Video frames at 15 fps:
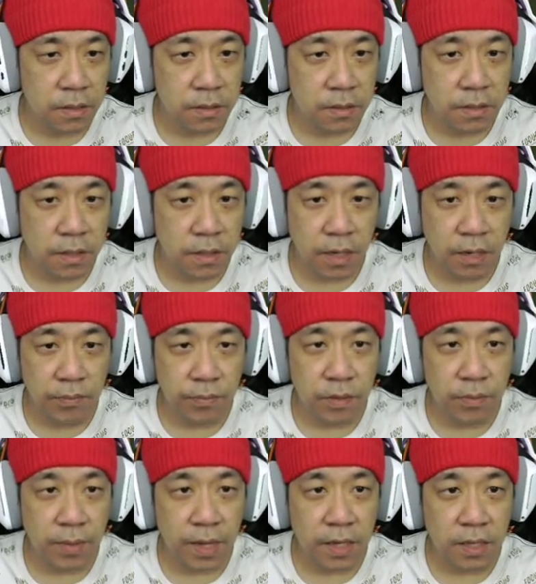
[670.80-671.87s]
Cara
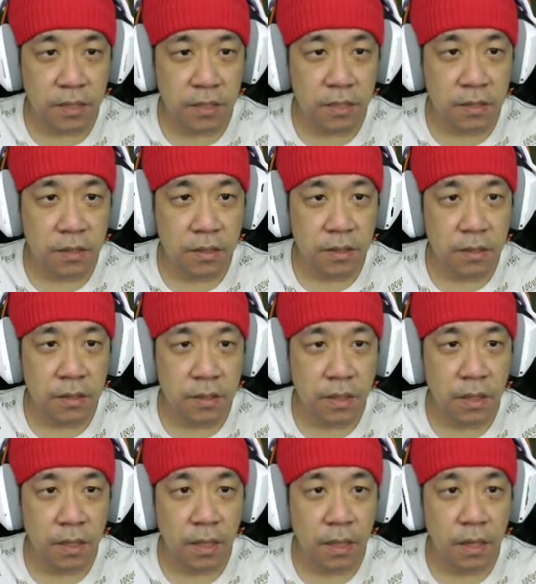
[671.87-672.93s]
bermain.
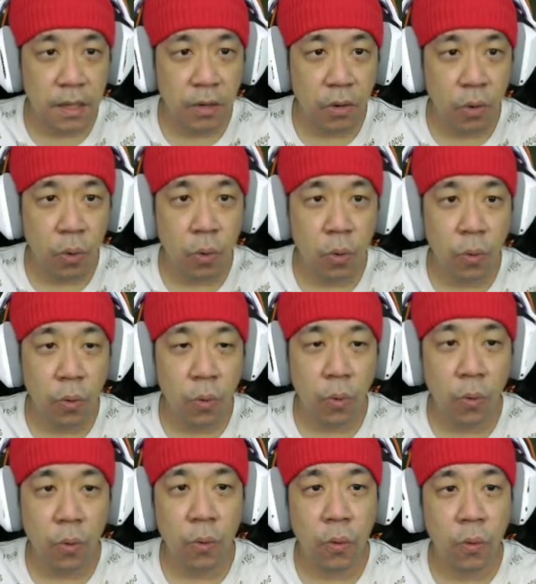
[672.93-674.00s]

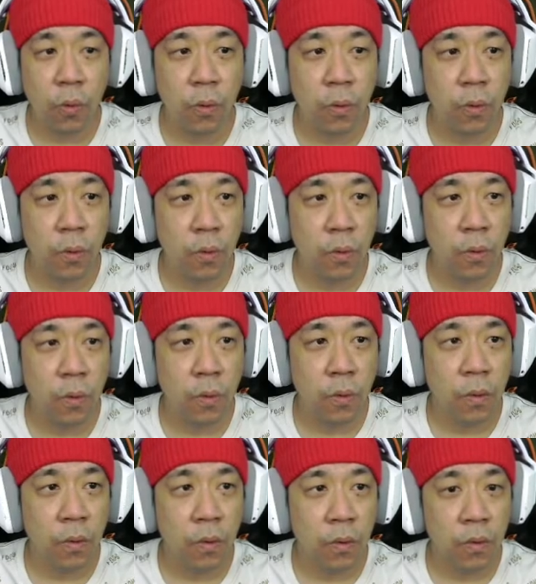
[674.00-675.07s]
Oh.
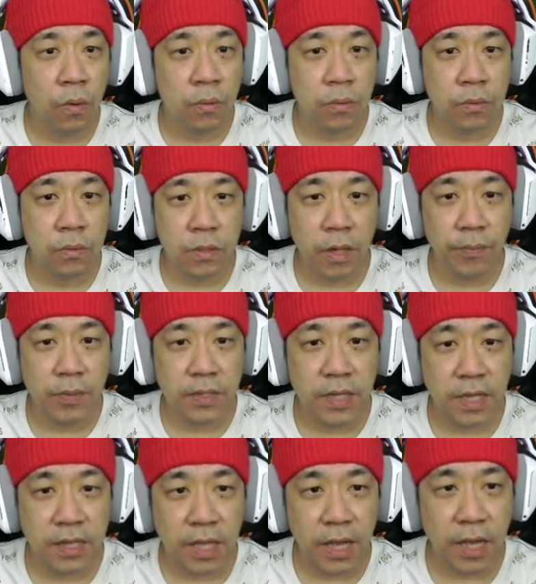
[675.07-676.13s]
Dia
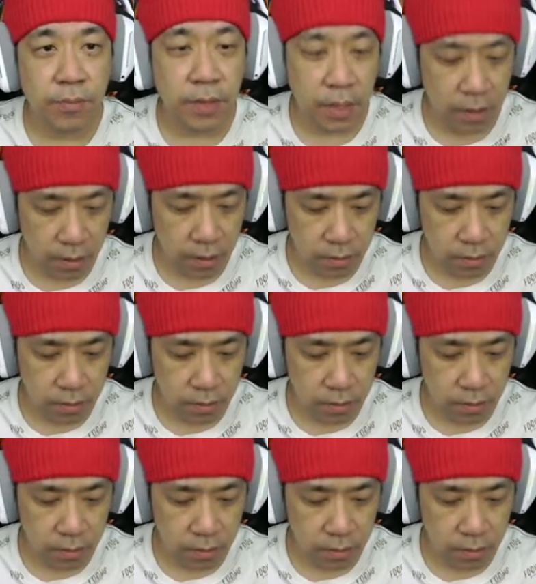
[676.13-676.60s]
pencet M ya.